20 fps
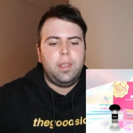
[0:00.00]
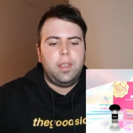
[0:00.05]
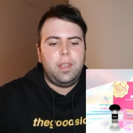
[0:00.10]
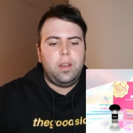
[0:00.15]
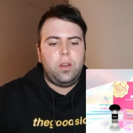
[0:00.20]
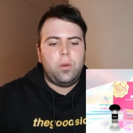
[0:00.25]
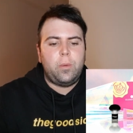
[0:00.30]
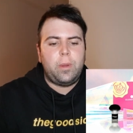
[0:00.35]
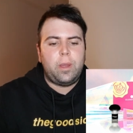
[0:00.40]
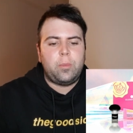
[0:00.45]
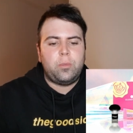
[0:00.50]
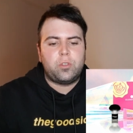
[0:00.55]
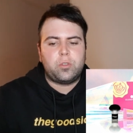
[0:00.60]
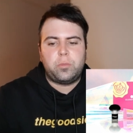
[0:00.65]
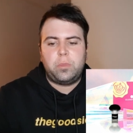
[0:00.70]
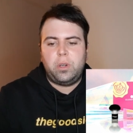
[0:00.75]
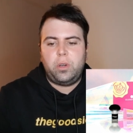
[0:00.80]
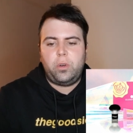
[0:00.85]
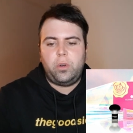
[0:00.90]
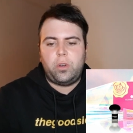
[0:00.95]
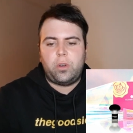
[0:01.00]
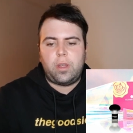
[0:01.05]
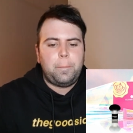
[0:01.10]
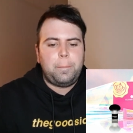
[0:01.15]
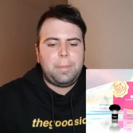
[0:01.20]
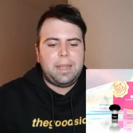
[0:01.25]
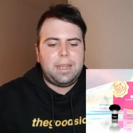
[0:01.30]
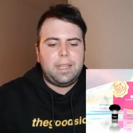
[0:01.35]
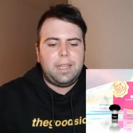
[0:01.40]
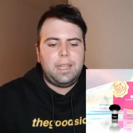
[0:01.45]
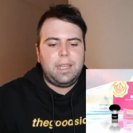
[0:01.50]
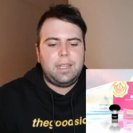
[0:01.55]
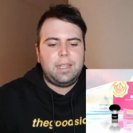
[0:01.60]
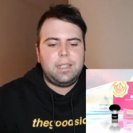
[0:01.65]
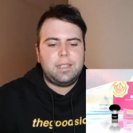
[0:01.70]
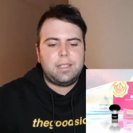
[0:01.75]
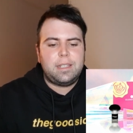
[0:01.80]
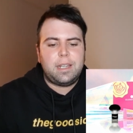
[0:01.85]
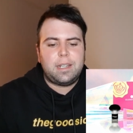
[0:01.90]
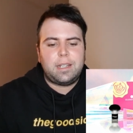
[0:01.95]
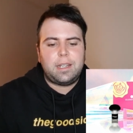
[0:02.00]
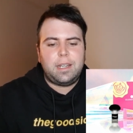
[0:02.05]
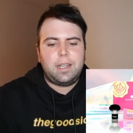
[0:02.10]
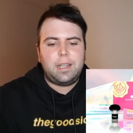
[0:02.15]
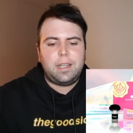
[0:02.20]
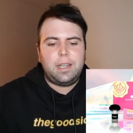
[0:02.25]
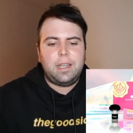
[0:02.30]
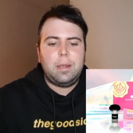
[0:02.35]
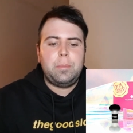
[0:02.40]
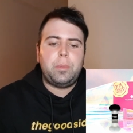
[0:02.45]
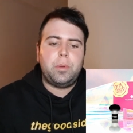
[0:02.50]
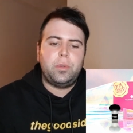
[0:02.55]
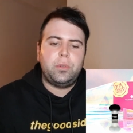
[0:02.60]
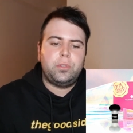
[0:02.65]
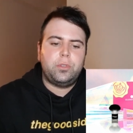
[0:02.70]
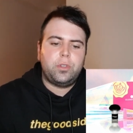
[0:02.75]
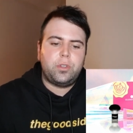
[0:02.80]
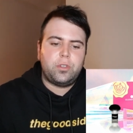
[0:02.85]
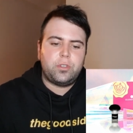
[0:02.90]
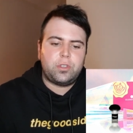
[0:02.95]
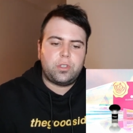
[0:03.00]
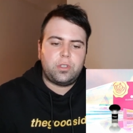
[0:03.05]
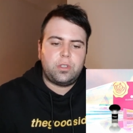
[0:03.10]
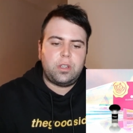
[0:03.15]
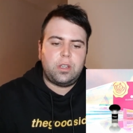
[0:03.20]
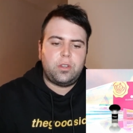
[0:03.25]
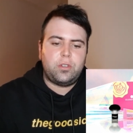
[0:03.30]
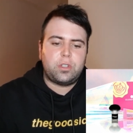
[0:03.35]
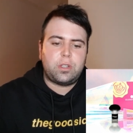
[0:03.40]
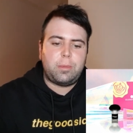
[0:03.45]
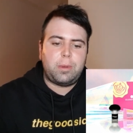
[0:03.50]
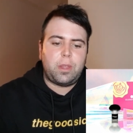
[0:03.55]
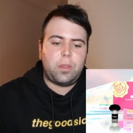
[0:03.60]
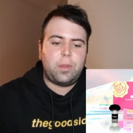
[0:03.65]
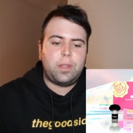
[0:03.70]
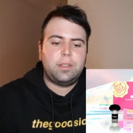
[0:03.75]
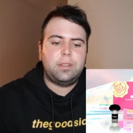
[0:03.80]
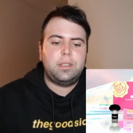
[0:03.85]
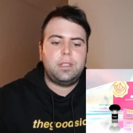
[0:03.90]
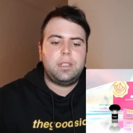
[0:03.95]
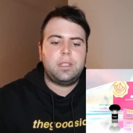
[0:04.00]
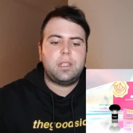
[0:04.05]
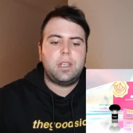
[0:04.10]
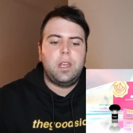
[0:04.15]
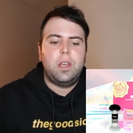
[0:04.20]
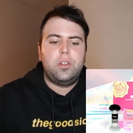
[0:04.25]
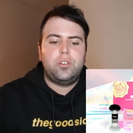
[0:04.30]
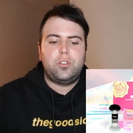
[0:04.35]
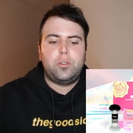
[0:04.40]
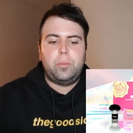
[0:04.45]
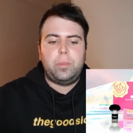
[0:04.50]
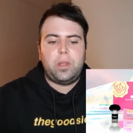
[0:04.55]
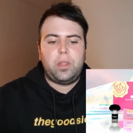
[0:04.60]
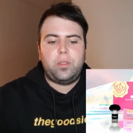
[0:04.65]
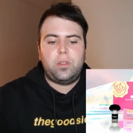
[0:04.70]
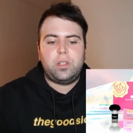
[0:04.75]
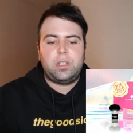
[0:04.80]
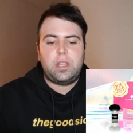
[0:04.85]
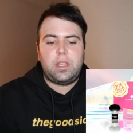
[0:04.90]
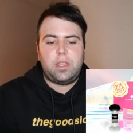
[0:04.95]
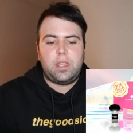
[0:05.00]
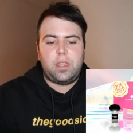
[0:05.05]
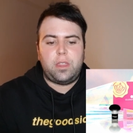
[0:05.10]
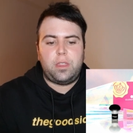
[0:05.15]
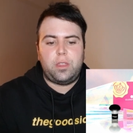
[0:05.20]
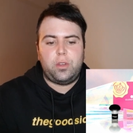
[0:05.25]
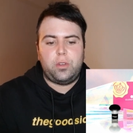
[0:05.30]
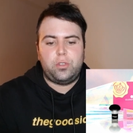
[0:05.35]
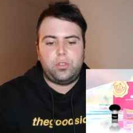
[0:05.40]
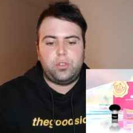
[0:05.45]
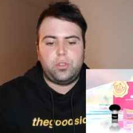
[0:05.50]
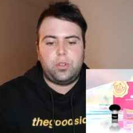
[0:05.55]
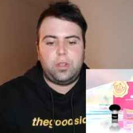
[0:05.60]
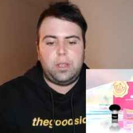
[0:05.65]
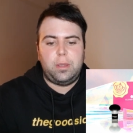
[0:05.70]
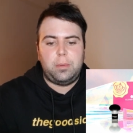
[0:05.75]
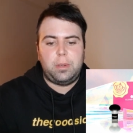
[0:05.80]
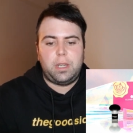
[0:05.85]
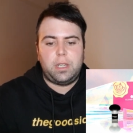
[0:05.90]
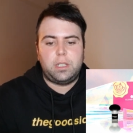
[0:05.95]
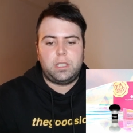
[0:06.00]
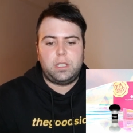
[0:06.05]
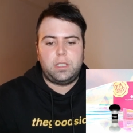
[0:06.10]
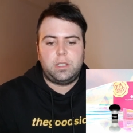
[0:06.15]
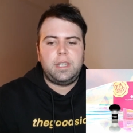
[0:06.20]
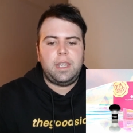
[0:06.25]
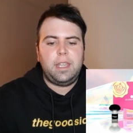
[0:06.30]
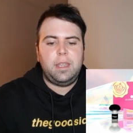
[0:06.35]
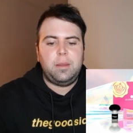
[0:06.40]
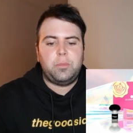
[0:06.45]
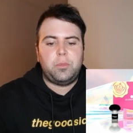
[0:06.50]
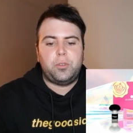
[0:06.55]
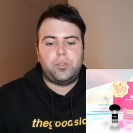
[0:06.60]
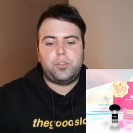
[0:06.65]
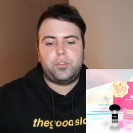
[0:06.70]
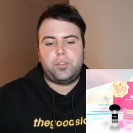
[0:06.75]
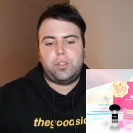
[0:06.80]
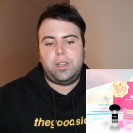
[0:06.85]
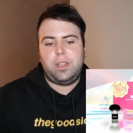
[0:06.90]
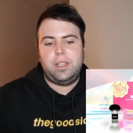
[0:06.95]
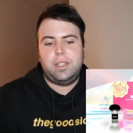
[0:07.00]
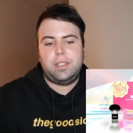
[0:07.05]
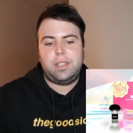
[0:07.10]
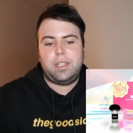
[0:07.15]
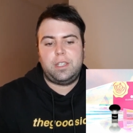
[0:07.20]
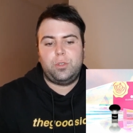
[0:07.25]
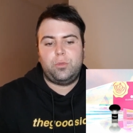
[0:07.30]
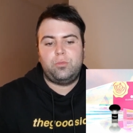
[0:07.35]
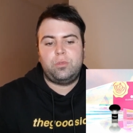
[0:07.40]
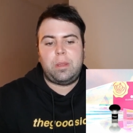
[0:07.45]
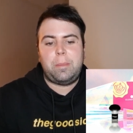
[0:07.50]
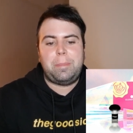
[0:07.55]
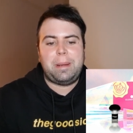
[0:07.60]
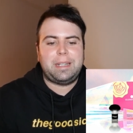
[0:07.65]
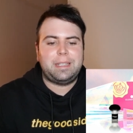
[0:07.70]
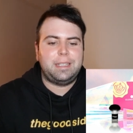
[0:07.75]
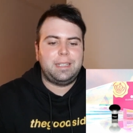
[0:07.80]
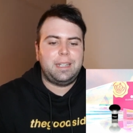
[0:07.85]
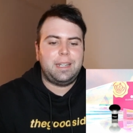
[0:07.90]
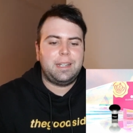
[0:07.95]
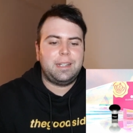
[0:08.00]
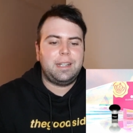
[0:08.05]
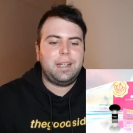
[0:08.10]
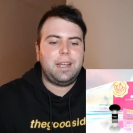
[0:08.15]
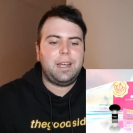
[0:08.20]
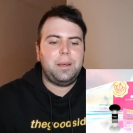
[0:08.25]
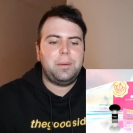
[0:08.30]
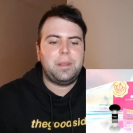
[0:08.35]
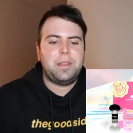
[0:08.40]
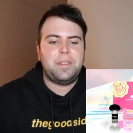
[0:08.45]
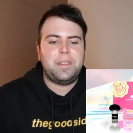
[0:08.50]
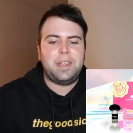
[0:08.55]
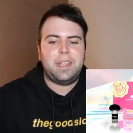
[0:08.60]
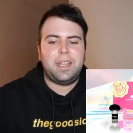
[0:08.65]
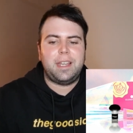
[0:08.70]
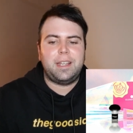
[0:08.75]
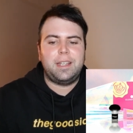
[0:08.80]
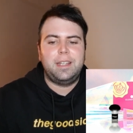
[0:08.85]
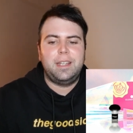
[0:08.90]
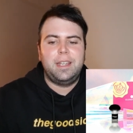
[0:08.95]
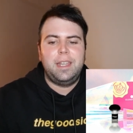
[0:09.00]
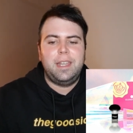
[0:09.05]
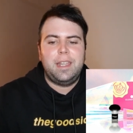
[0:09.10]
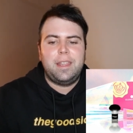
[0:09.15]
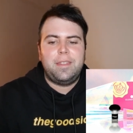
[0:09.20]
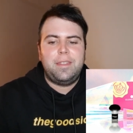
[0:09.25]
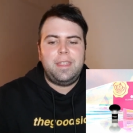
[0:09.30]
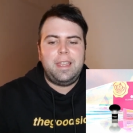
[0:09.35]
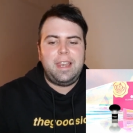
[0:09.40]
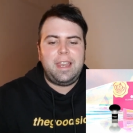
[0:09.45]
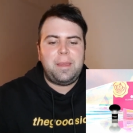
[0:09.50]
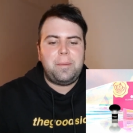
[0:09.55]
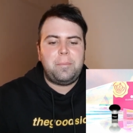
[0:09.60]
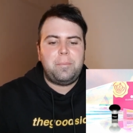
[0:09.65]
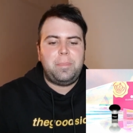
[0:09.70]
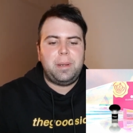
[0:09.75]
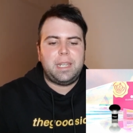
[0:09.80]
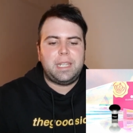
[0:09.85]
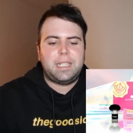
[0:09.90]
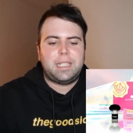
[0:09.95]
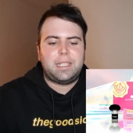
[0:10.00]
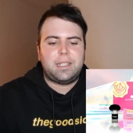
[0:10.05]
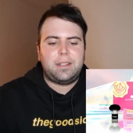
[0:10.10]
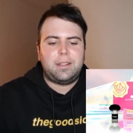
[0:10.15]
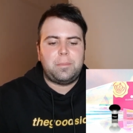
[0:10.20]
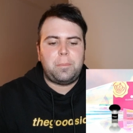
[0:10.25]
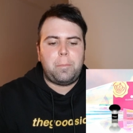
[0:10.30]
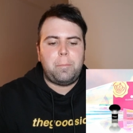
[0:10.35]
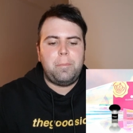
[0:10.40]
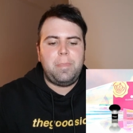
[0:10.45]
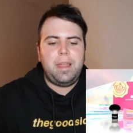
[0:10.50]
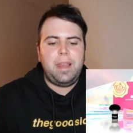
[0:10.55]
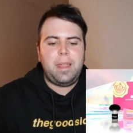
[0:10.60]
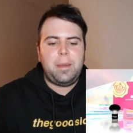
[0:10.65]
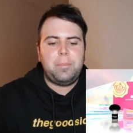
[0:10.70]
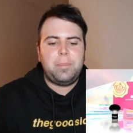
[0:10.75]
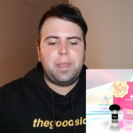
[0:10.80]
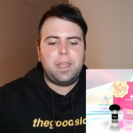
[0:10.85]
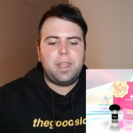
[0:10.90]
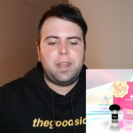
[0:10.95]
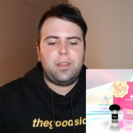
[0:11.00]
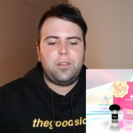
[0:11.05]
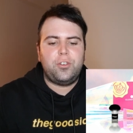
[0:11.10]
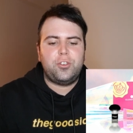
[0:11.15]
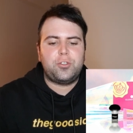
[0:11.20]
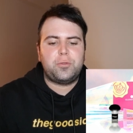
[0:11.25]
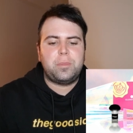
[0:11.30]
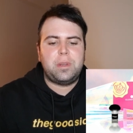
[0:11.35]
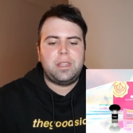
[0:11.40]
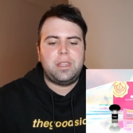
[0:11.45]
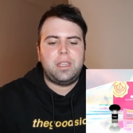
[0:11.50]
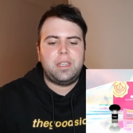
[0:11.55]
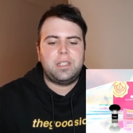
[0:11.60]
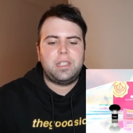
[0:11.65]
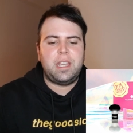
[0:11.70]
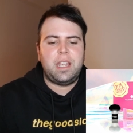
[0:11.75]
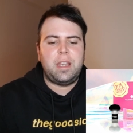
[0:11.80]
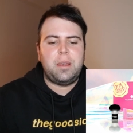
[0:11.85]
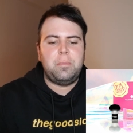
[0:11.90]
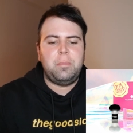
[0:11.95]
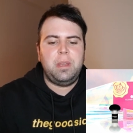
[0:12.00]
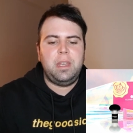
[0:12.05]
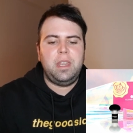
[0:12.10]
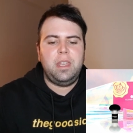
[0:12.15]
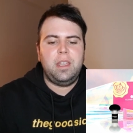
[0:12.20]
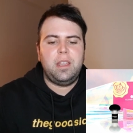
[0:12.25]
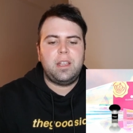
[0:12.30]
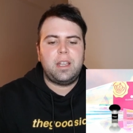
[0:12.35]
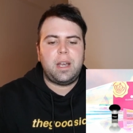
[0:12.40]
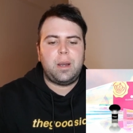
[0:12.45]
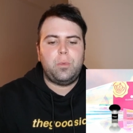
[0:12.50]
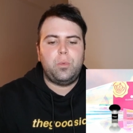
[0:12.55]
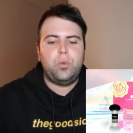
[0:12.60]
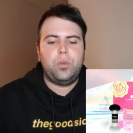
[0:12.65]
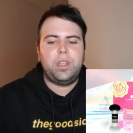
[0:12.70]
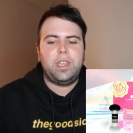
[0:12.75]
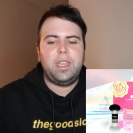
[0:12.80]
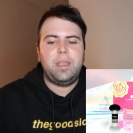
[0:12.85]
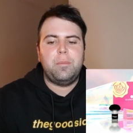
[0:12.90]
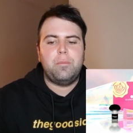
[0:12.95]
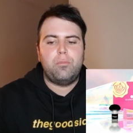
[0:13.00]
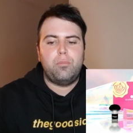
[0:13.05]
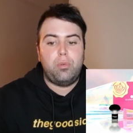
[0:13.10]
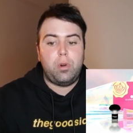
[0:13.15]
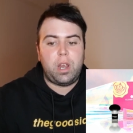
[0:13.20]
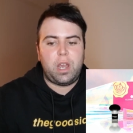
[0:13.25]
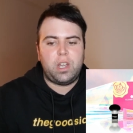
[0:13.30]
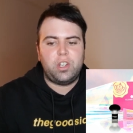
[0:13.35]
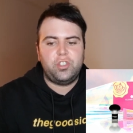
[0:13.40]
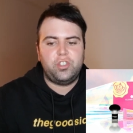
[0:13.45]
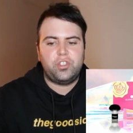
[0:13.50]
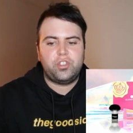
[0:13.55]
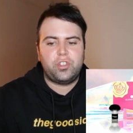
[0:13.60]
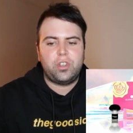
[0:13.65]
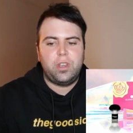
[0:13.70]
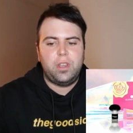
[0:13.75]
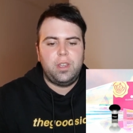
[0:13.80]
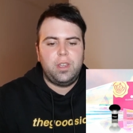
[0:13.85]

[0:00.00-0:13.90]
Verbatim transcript: y lo veamos mejor. Vale, en esta caja el producto que os, del que os he hablado antes, su precio es de 18 libras. Seguimos, en esta segunda parte de la caja vendría de la empresa Bella Pierre Cosmetics el Mini Kabuki Brush